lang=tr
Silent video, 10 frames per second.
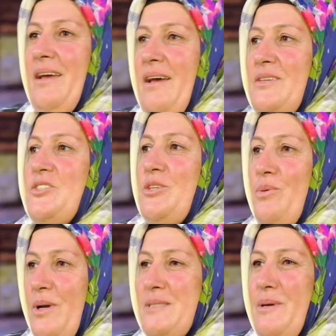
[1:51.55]
أستشت
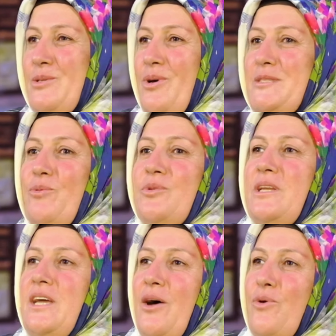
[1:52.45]
خوازم أست خوازم كو
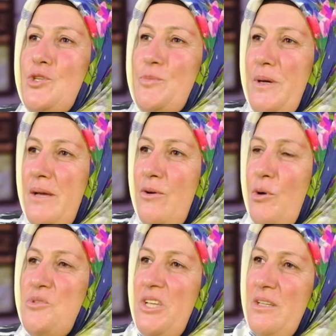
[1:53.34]
دنيا خوش به
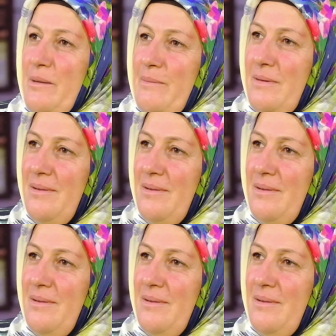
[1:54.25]
أمشي دابا